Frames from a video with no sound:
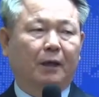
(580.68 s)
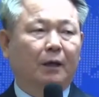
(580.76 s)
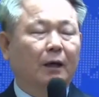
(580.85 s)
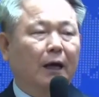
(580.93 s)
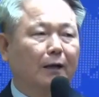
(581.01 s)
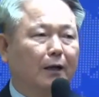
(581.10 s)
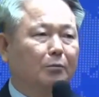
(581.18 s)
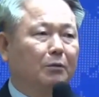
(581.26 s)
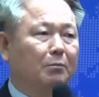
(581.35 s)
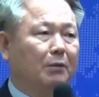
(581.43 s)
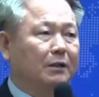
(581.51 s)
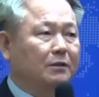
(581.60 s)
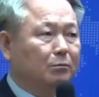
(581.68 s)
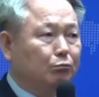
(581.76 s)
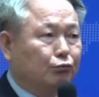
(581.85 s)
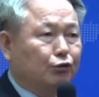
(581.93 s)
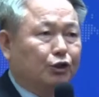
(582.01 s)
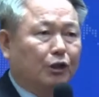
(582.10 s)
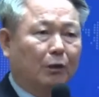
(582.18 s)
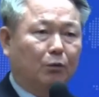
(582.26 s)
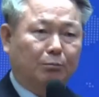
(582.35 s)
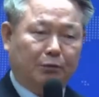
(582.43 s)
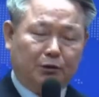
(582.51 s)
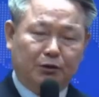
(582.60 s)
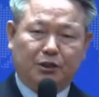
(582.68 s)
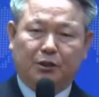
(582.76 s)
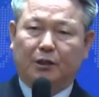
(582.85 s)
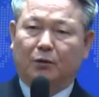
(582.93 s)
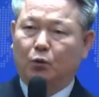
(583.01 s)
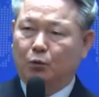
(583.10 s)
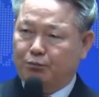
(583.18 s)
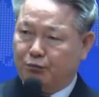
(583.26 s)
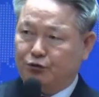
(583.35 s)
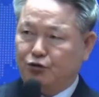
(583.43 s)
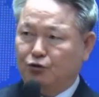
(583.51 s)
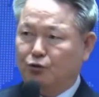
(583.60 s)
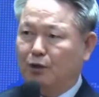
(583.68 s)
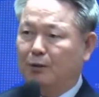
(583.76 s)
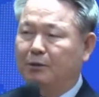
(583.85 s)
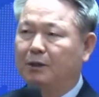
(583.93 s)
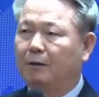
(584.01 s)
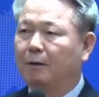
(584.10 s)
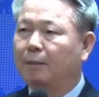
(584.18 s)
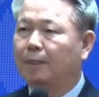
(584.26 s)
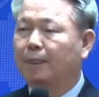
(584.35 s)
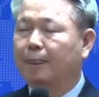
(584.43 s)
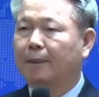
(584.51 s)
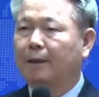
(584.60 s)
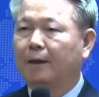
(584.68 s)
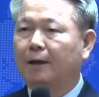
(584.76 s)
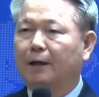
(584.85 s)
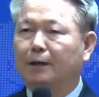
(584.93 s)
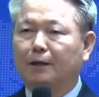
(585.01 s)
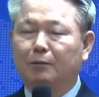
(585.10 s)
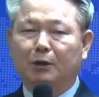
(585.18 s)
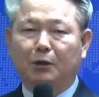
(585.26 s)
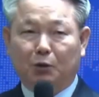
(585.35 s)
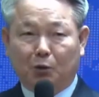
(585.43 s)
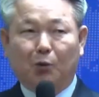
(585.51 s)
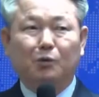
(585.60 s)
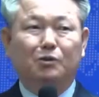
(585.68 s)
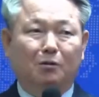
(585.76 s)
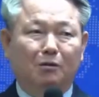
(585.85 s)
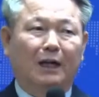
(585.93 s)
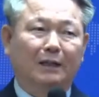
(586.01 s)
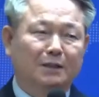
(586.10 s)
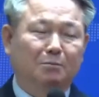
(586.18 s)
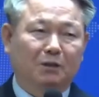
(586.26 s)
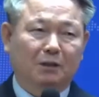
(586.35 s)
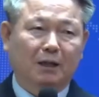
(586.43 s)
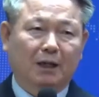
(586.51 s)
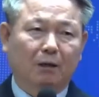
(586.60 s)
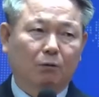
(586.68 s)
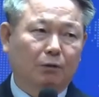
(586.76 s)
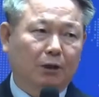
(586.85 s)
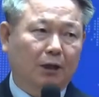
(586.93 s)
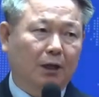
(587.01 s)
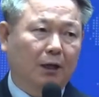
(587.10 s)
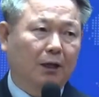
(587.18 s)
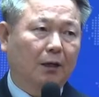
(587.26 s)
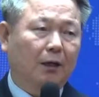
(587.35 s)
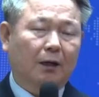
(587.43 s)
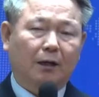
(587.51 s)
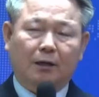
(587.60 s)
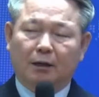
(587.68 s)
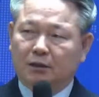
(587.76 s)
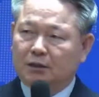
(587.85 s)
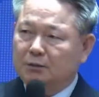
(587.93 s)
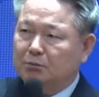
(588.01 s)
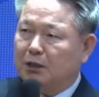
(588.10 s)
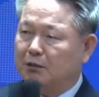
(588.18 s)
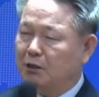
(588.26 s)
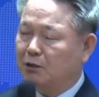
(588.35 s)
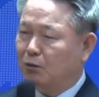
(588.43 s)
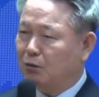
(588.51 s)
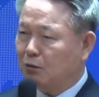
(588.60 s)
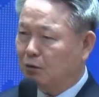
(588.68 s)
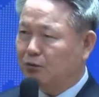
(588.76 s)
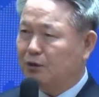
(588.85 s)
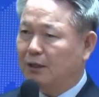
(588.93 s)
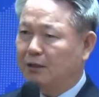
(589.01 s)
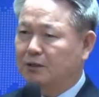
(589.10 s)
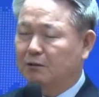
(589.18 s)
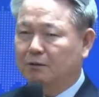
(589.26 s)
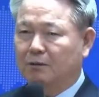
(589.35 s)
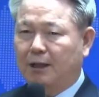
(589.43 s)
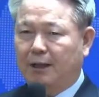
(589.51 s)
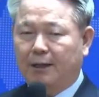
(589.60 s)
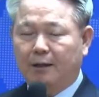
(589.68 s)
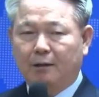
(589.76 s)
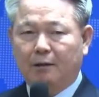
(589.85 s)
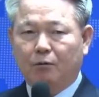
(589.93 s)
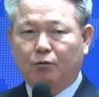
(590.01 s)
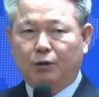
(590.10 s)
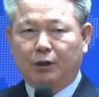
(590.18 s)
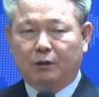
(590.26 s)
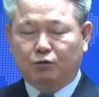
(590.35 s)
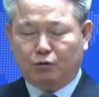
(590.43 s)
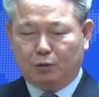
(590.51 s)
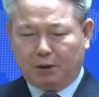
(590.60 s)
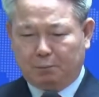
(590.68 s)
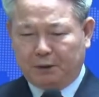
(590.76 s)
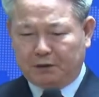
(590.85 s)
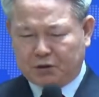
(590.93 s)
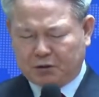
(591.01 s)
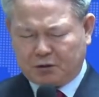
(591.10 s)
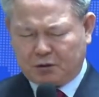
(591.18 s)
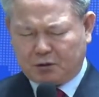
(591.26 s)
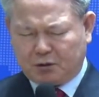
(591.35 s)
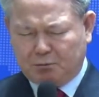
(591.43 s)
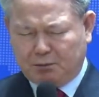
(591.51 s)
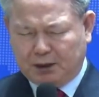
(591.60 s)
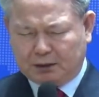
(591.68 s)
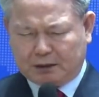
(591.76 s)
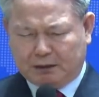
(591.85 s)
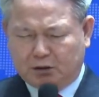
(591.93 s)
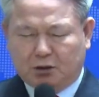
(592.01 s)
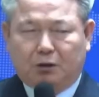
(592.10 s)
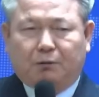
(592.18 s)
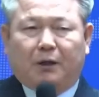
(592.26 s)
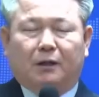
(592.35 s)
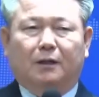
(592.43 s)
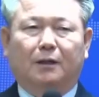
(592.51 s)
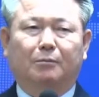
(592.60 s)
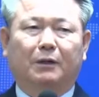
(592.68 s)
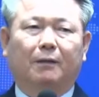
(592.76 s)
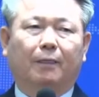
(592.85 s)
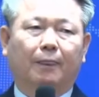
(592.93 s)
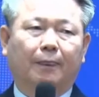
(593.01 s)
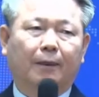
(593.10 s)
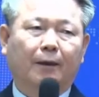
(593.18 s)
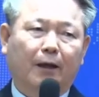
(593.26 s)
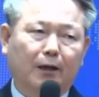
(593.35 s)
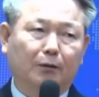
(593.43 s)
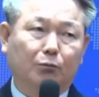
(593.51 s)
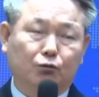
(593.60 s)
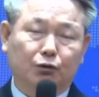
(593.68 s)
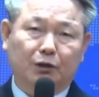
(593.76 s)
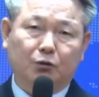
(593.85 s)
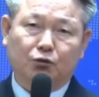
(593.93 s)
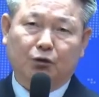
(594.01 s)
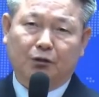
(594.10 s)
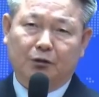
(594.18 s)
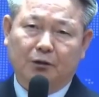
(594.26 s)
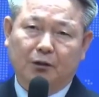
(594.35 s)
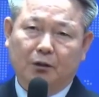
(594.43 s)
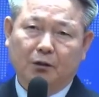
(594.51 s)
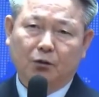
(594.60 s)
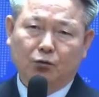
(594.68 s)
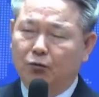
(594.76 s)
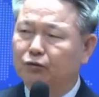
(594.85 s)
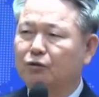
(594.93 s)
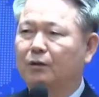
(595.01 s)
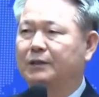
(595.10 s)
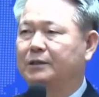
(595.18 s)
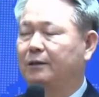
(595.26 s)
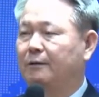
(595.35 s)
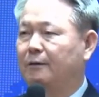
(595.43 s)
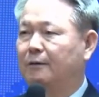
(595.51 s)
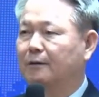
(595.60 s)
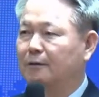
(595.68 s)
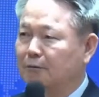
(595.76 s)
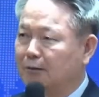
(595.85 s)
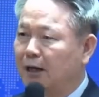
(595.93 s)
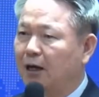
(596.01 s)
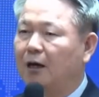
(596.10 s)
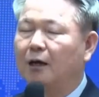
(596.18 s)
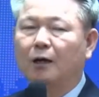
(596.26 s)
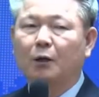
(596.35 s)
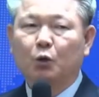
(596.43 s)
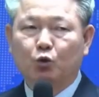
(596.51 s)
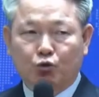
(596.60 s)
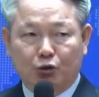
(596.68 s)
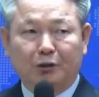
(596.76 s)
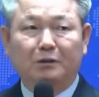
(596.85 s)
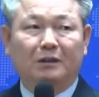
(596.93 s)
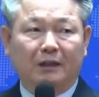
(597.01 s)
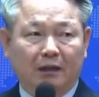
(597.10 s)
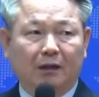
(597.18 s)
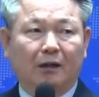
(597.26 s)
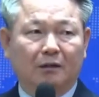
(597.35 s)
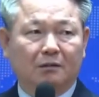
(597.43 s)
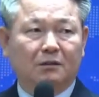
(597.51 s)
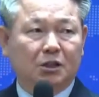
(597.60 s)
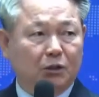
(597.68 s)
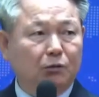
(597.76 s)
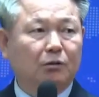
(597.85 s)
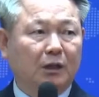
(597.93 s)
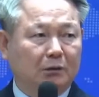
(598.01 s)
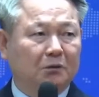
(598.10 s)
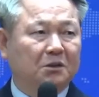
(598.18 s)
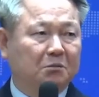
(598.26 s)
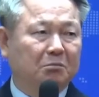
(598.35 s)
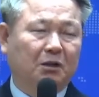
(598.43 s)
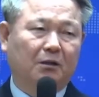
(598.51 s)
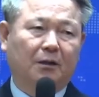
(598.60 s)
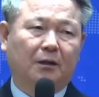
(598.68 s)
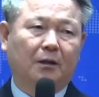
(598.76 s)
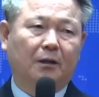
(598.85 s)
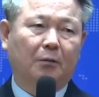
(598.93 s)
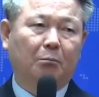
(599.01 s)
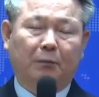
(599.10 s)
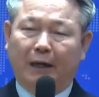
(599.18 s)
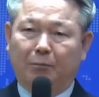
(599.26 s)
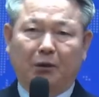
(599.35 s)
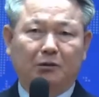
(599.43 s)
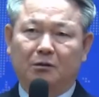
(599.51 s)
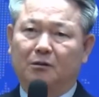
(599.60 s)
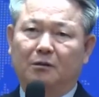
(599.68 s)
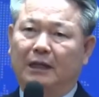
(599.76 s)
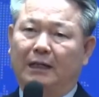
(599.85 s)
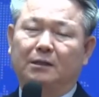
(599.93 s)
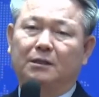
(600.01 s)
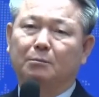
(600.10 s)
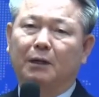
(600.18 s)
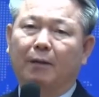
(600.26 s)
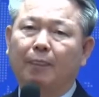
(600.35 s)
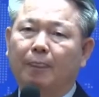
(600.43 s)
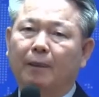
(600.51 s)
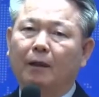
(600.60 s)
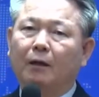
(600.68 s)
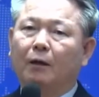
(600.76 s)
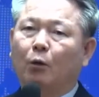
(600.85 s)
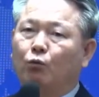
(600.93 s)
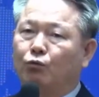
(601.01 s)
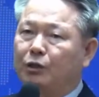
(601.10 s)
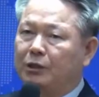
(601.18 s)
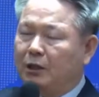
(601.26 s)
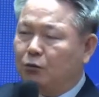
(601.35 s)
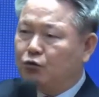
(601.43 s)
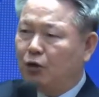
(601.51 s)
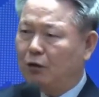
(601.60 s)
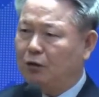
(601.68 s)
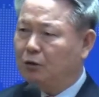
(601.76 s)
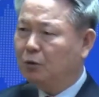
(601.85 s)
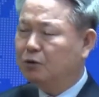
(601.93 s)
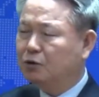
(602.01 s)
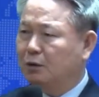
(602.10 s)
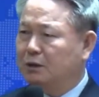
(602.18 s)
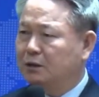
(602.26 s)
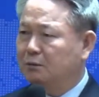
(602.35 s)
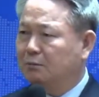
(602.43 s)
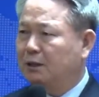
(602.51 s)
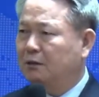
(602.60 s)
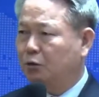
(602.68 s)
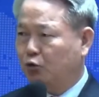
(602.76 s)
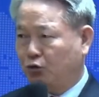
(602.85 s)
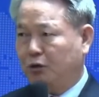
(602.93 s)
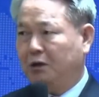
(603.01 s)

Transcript: 하나님의 말씀 무시하고 멸시하고 불순종하면 하나님이 용서는 하십니다. 우리가 아까 집사님 기도를 너무 잘 하셨는데 우리가 주님 앞에 정말 간절히 회개하면 하나님은 우리의 죄를 용서하세요. 그러나 죄의 대가는 치를 때도 있습니다. 매번 그런 건 아니지만 우리의 죄를 용서하시지만 죄의